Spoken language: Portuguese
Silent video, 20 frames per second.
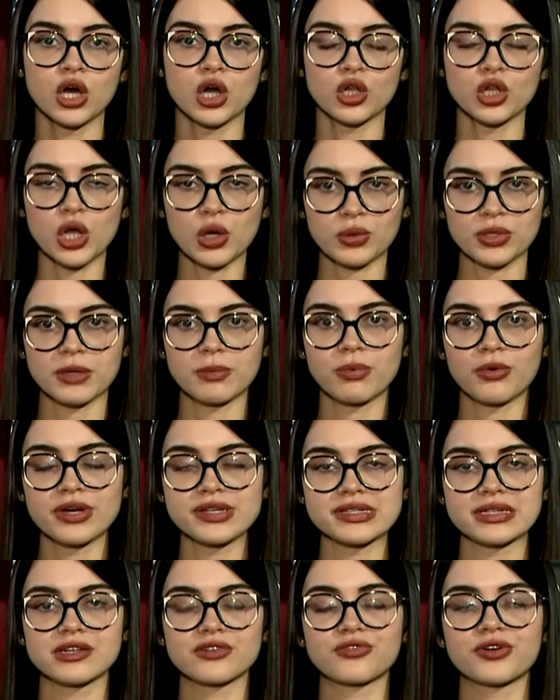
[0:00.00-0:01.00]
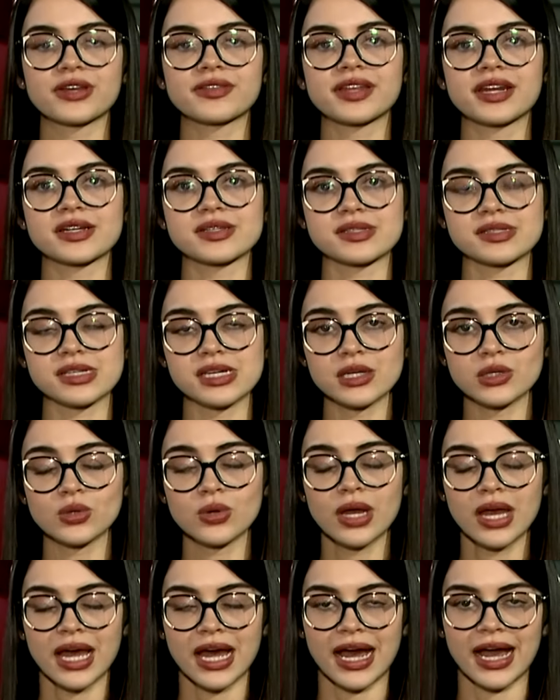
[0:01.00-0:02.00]
Logo depois, ele foi trazido
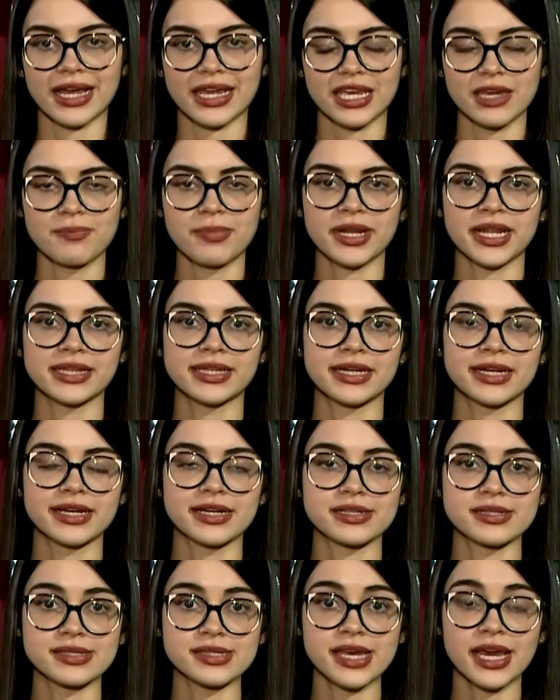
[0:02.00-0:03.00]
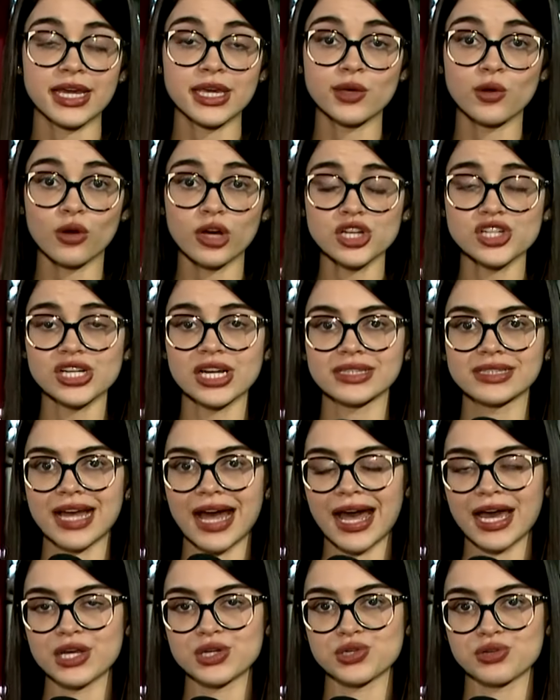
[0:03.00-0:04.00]
trazido aqui para a delegacia e hoje à
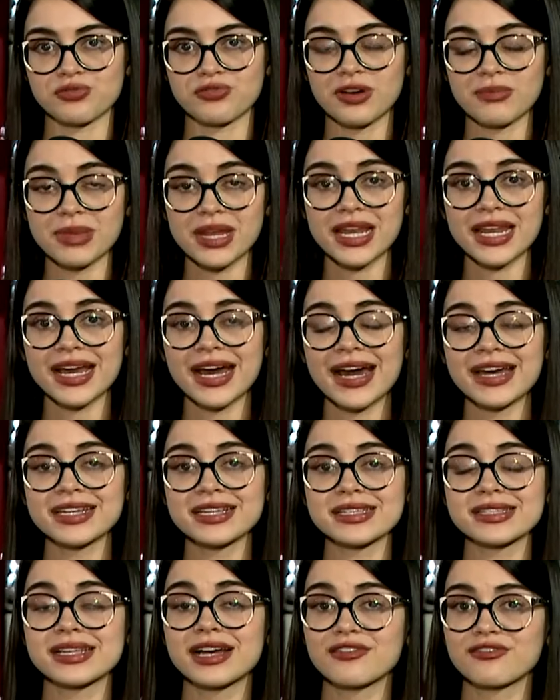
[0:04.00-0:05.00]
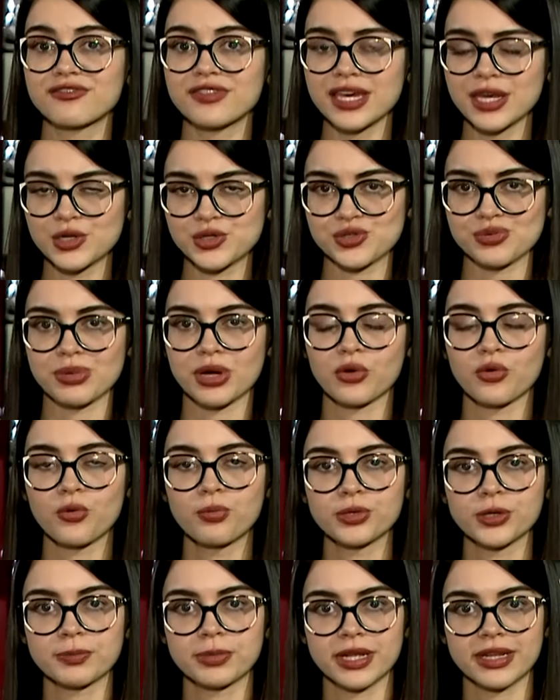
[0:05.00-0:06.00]
tarde, familiares da vítima, o
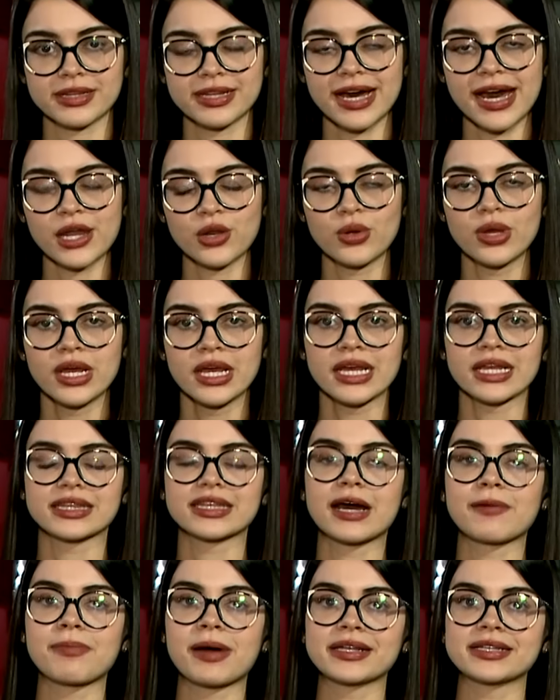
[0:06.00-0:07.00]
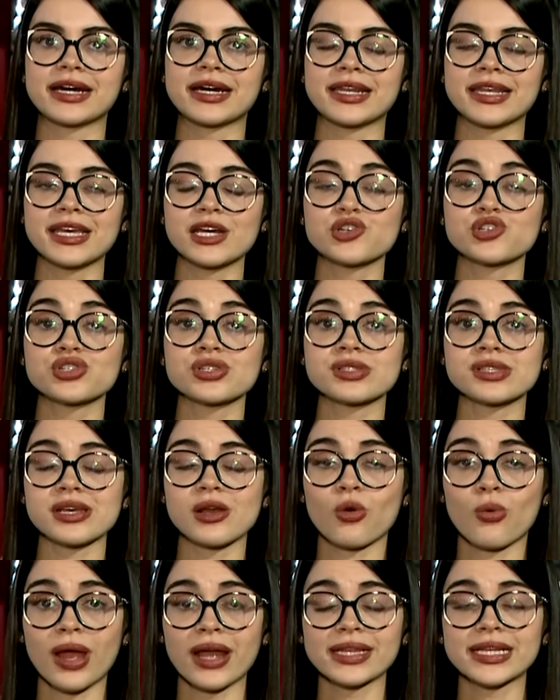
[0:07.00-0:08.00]
proprietário da padaria de
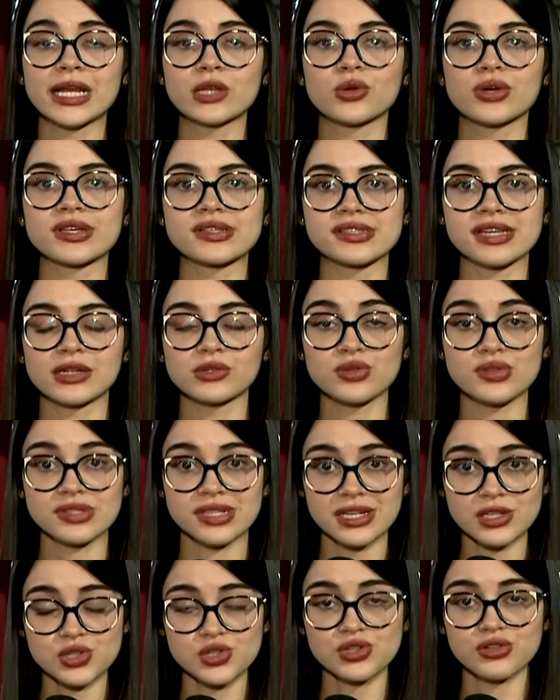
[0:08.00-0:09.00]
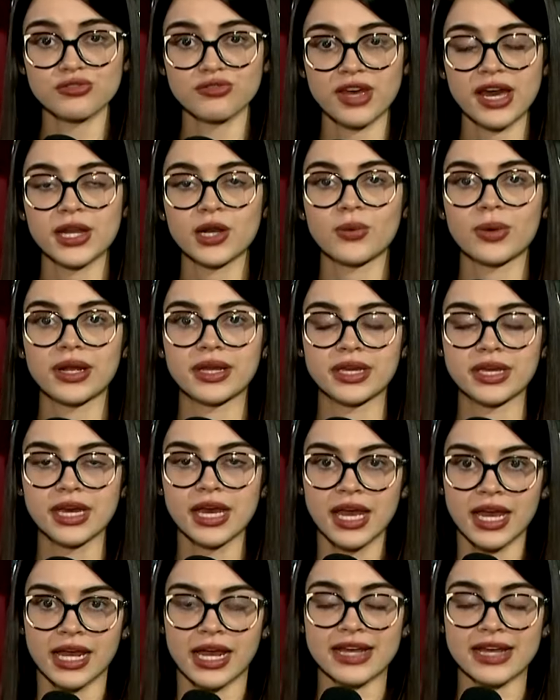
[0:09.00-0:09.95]
52 anos, estiveram aqui.